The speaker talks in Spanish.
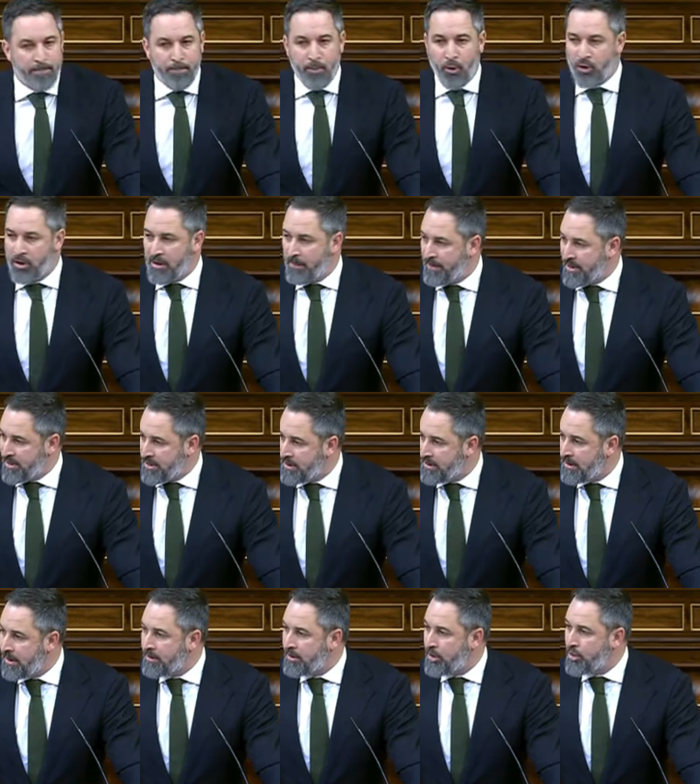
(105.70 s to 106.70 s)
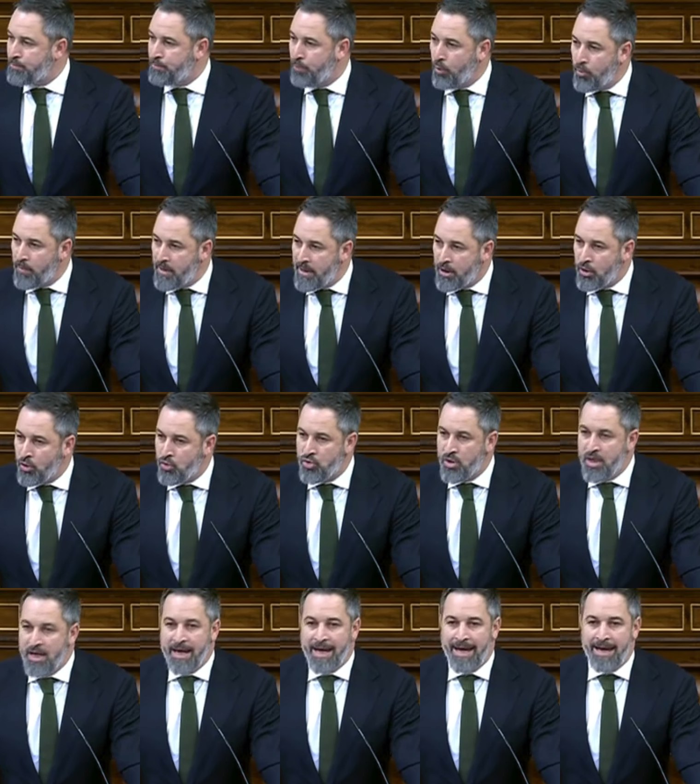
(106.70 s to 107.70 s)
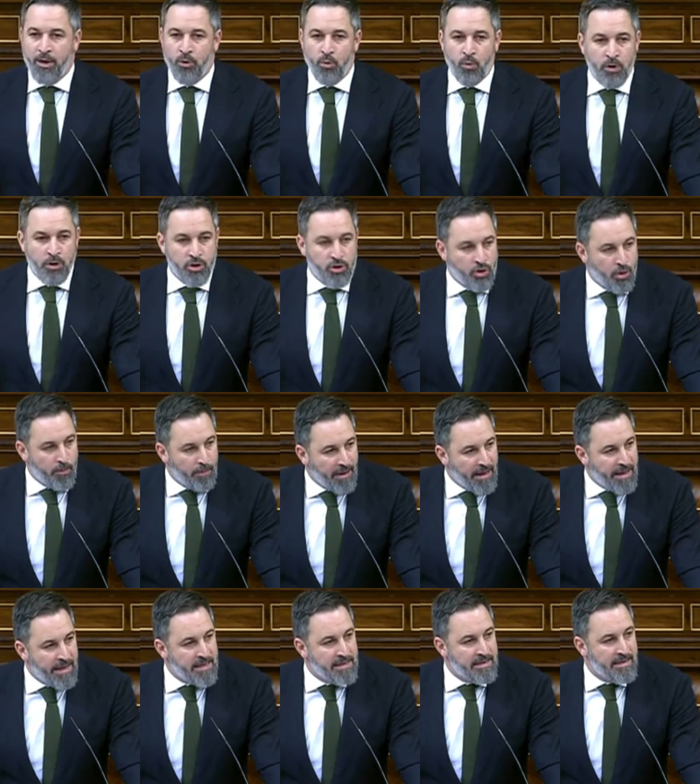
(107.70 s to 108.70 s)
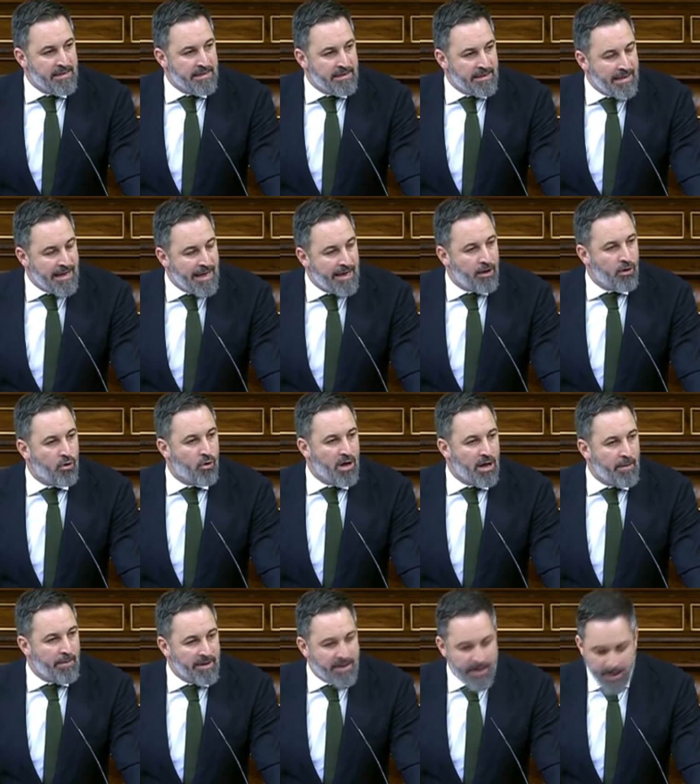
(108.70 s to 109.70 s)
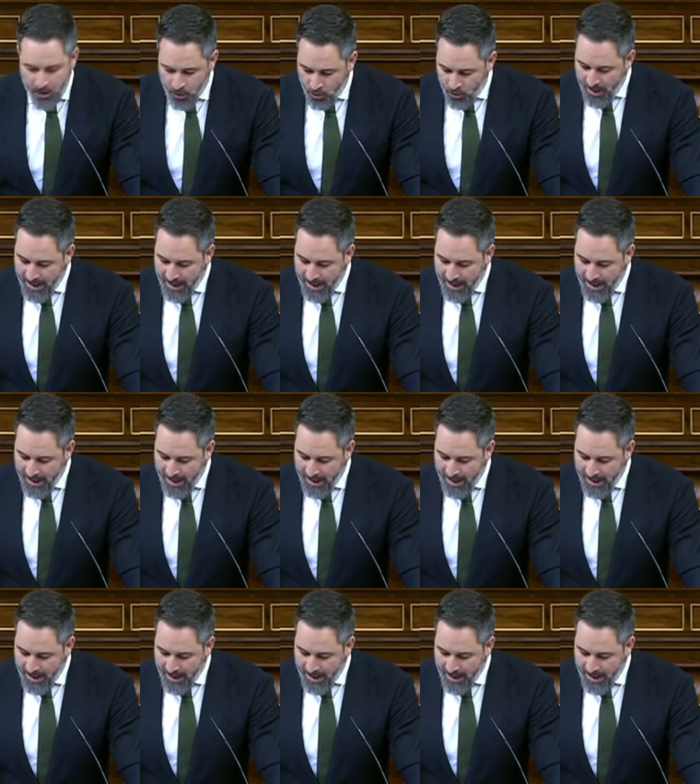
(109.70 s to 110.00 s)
por representantes públicos en nuestro país desde Largo Caballero